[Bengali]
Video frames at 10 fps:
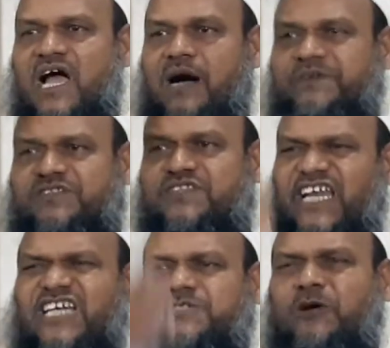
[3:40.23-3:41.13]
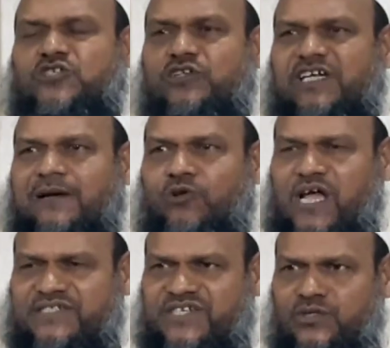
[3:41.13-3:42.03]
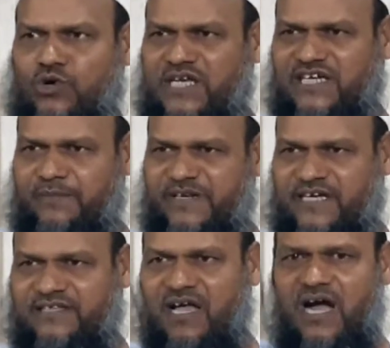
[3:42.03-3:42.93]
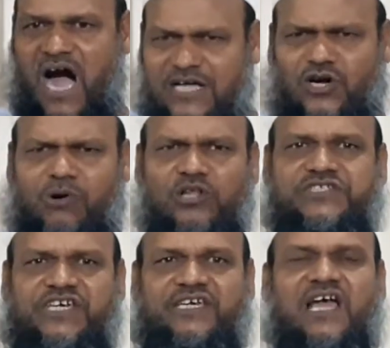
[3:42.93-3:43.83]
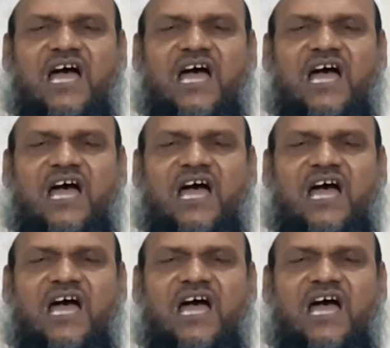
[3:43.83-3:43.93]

আমি তিরিশ বছর থেকে বলে আসছি দুই আজান বেদাত আজও বলছি